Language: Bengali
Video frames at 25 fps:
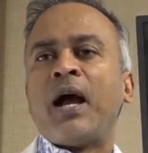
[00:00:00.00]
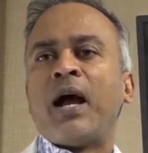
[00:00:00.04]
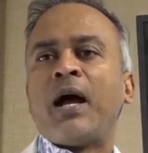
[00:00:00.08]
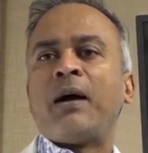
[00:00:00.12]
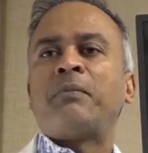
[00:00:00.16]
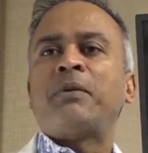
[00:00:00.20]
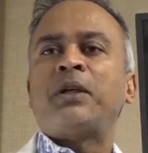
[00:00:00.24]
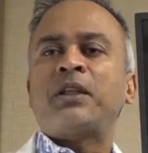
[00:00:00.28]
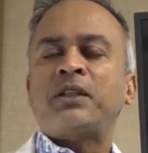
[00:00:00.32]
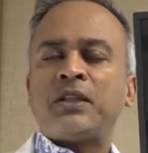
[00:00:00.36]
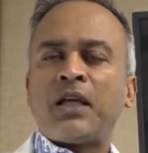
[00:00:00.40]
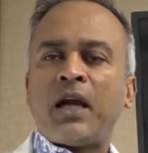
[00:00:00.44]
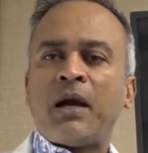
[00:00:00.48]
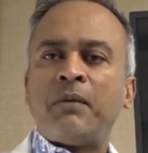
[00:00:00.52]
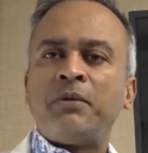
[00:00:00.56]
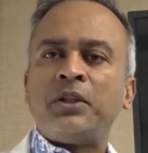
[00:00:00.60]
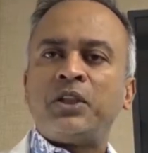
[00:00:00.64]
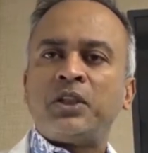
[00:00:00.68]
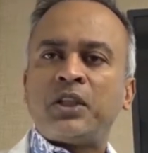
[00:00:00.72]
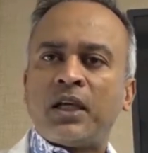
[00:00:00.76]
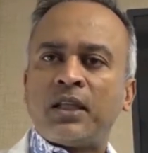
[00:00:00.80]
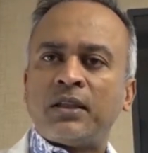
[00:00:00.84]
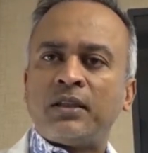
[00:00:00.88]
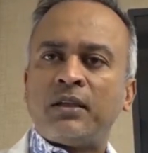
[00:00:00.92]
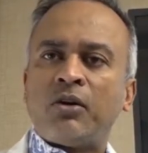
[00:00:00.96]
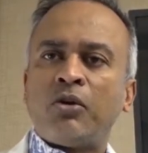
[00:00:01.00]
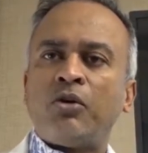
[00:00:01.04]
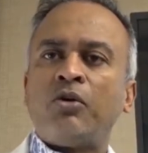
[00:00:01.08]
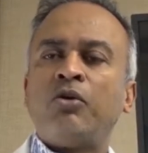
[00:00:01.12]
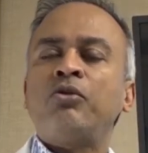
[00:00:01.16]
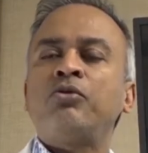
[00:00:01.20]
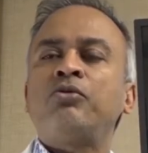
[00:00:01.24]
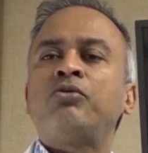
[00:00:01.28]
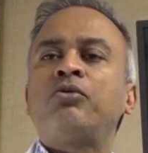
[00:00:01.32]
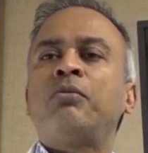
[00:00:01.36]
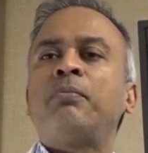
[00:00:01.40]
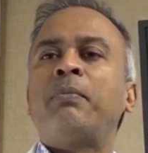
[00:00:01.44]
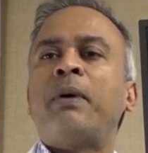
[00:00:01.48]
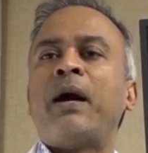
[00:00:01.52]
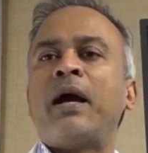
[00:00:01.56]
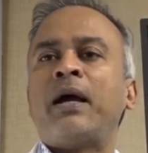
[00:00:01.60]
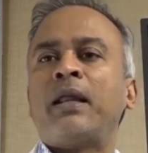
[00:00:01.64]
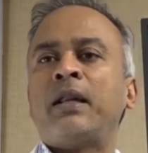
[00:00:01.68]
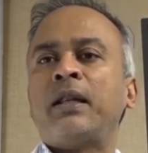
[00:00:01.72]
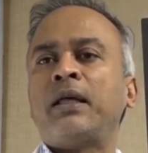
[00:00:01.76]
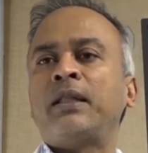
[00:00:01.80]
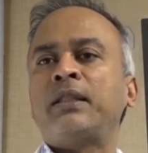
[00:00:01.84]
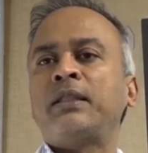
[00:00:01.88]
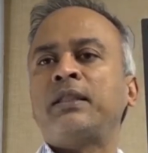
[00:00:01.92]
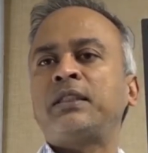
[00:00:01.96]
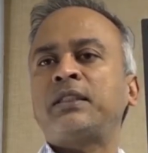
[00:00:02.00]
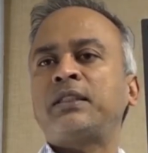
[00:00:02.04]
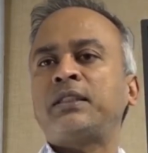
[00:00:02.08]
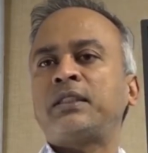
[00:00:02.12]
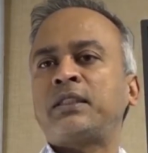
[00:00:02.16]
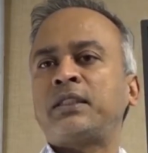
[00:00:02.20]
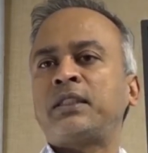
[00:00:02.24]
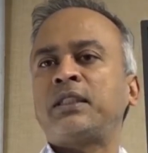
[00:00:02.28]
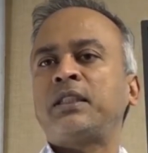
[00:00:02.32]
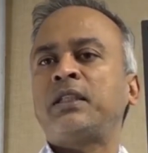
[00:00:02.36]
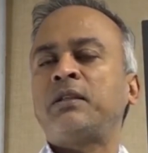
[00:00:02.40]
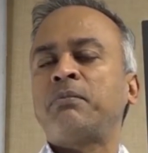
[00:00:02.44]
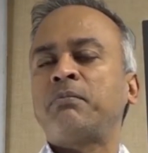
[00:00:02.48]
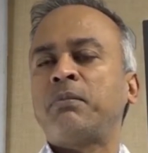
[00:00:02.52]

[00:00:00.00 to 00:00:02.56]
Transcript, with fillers: আমরা আমি সাধারণত বাংলাদেশের